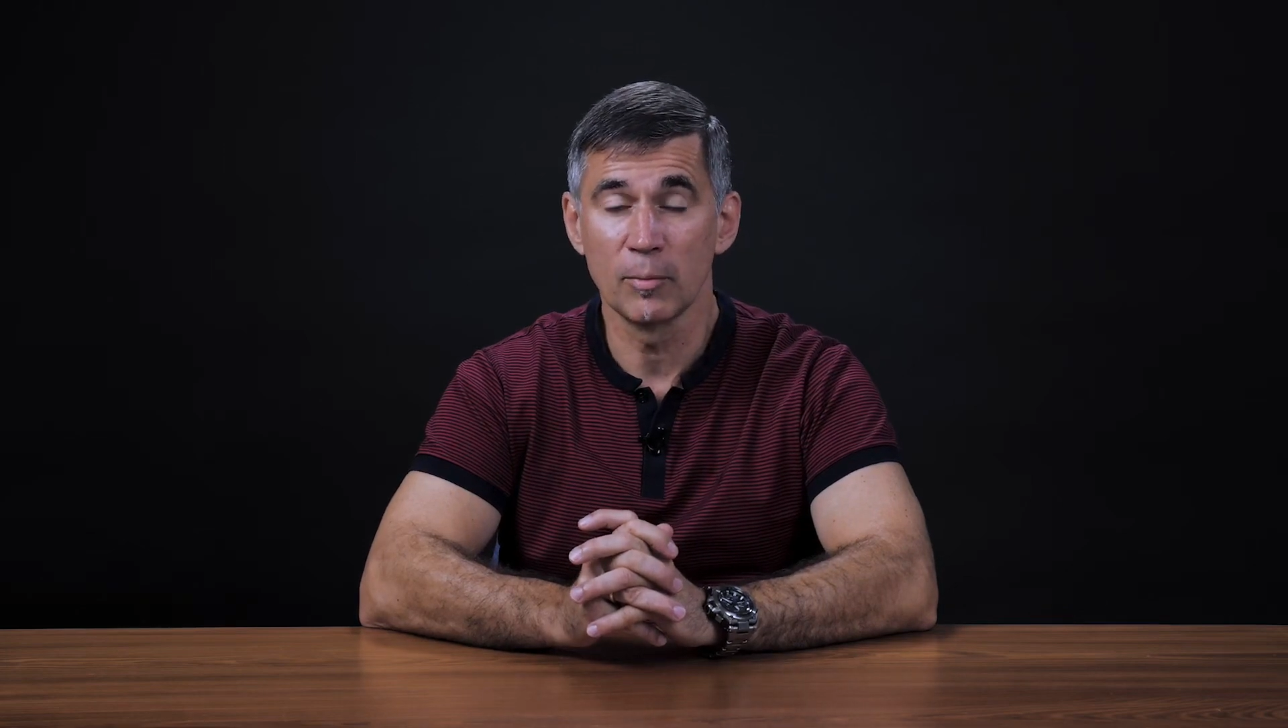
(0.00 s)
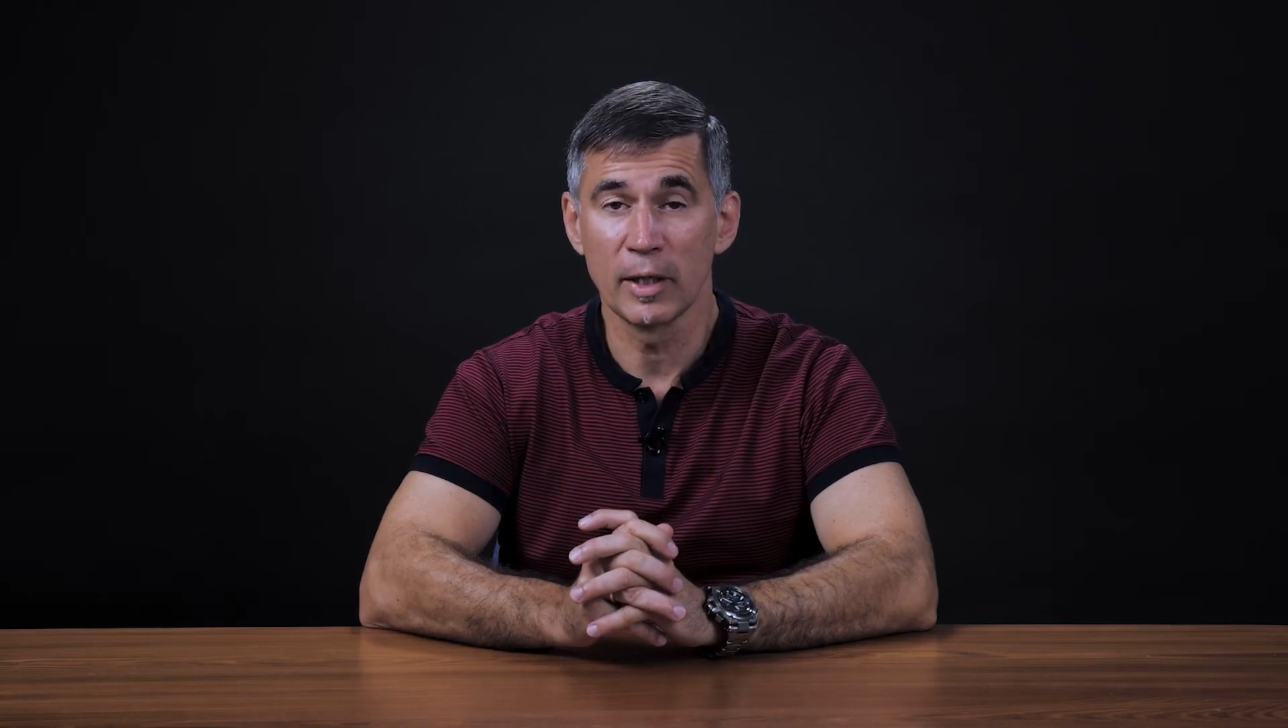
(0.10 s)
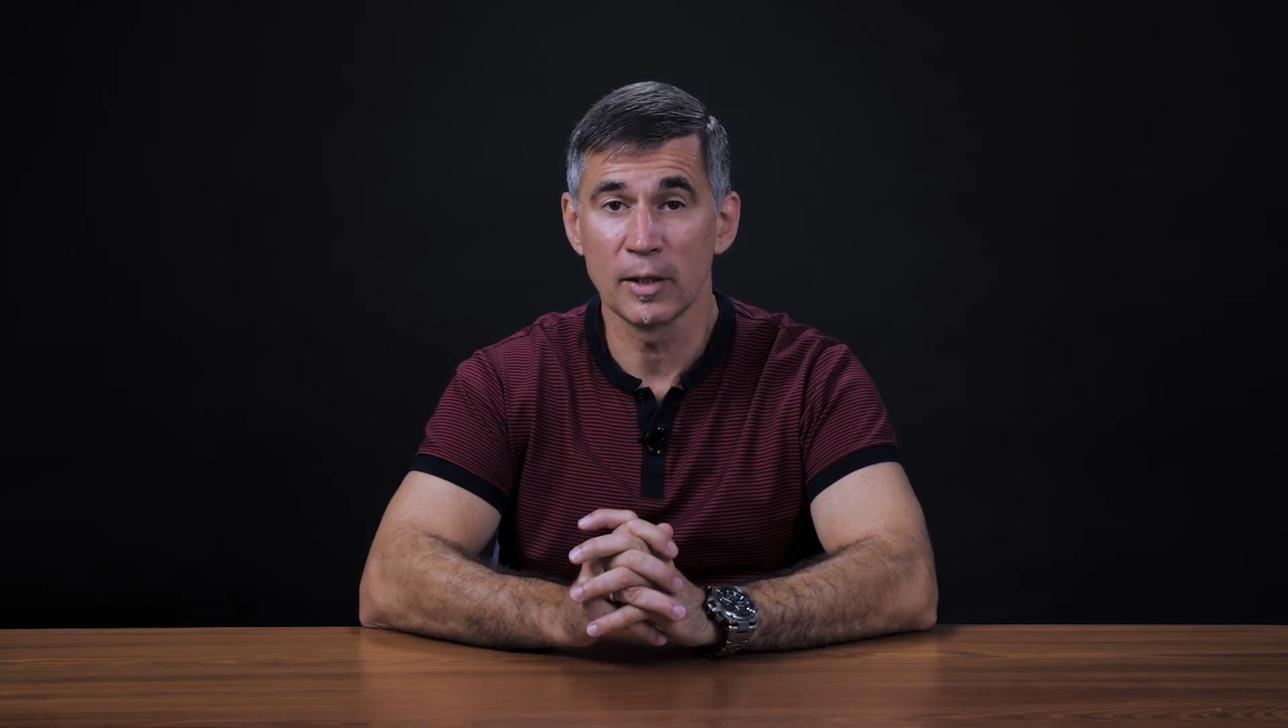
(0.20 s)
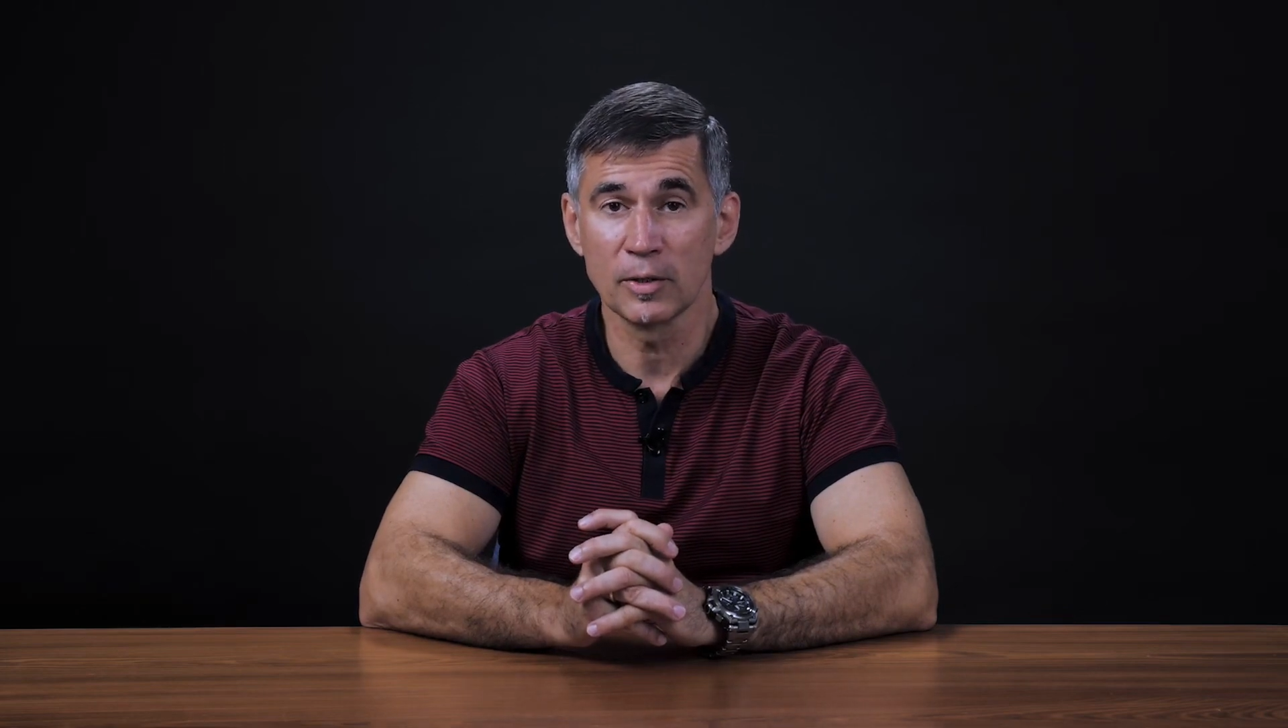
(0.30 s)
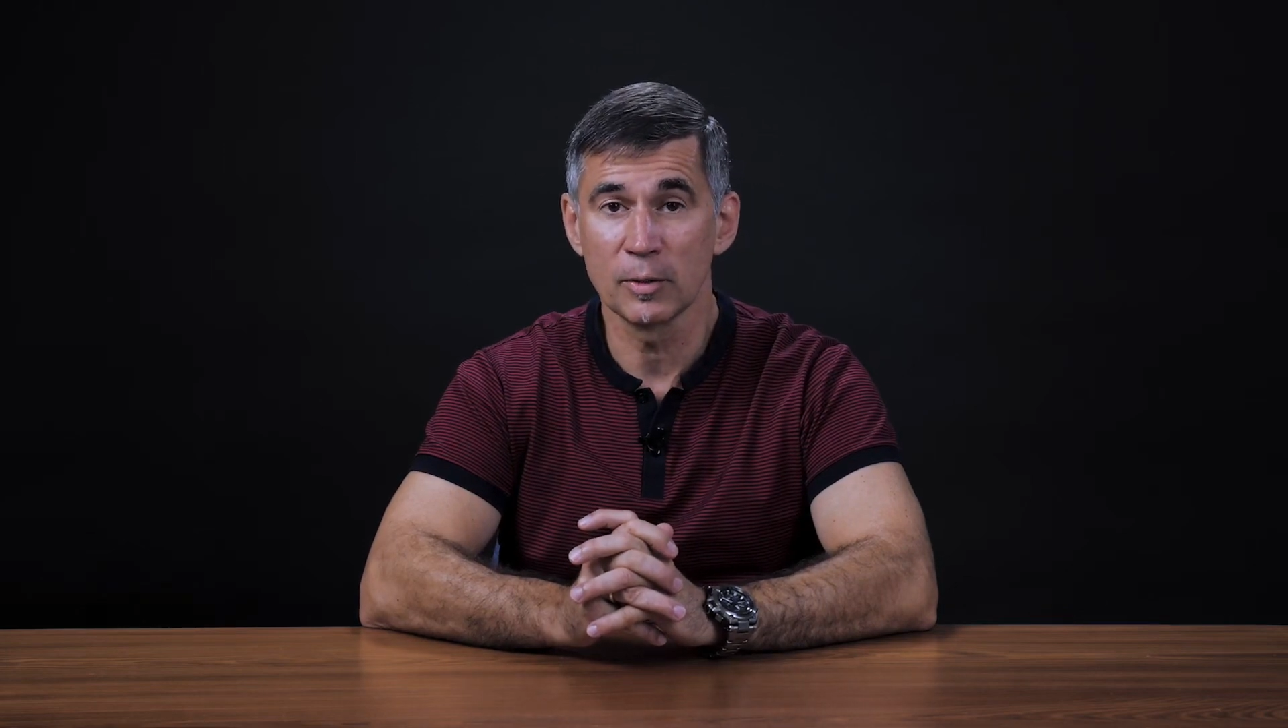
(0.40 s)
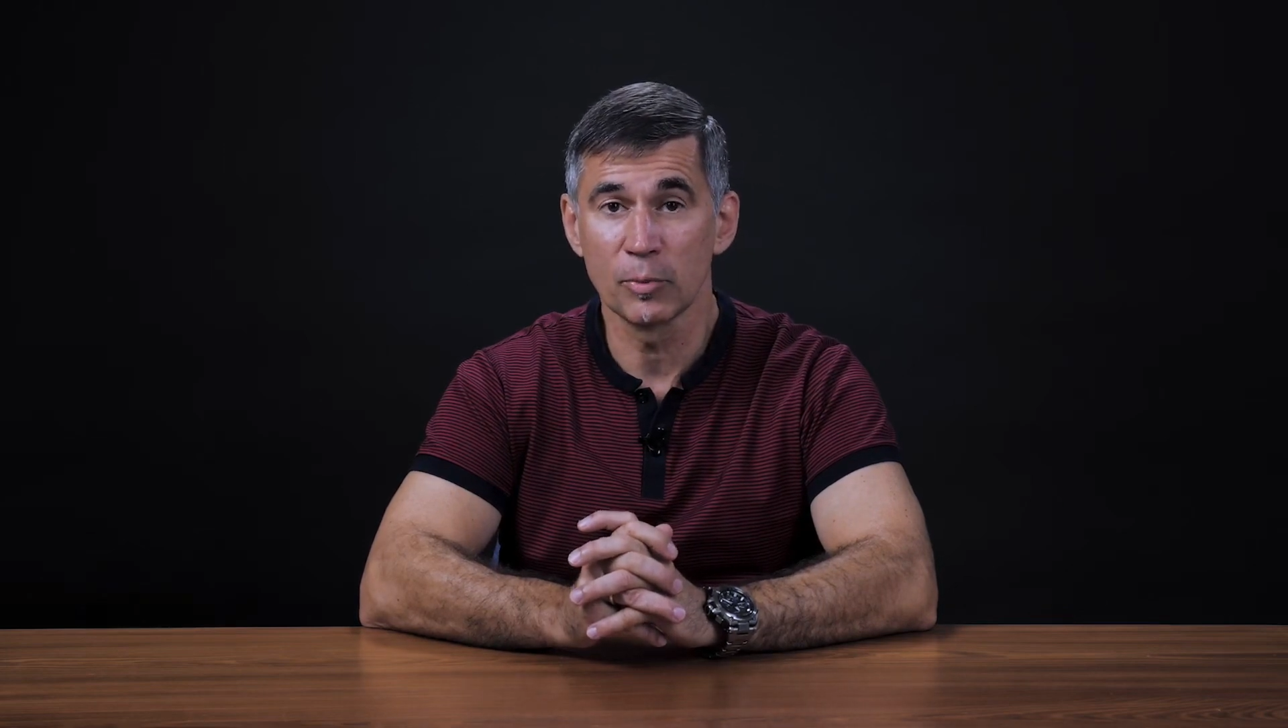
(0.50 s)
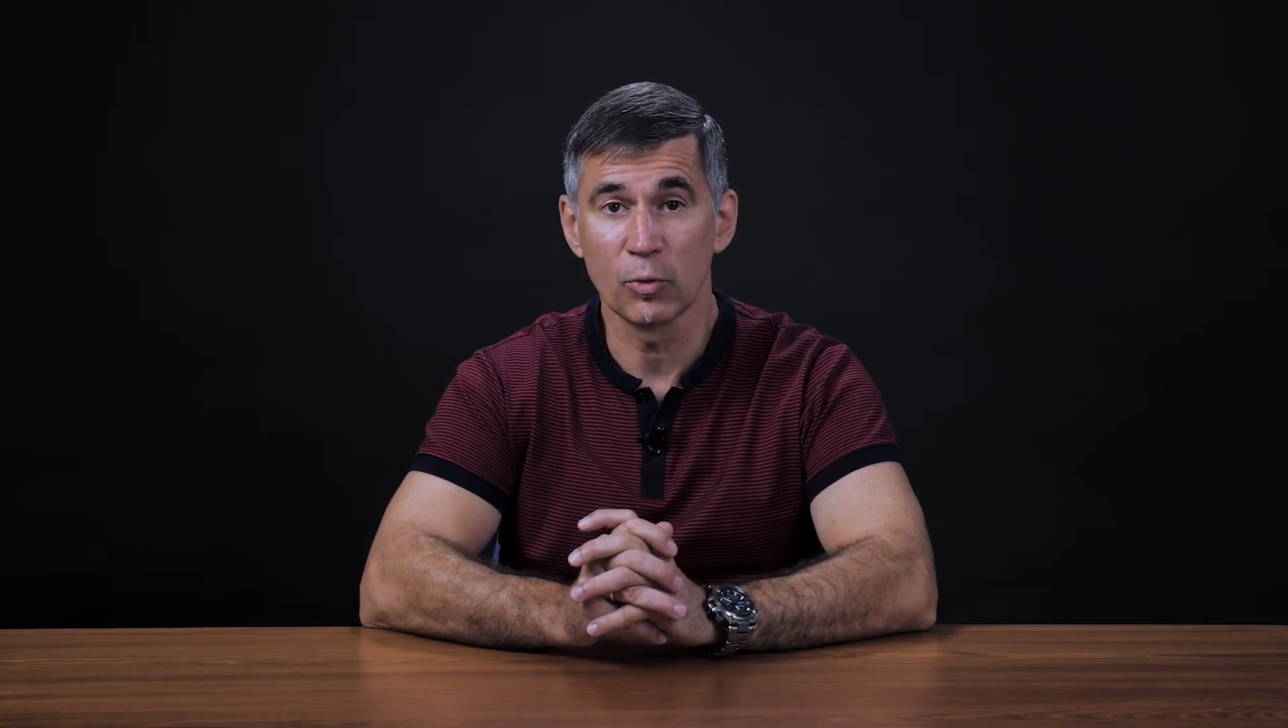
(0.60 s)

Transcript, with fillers: боялся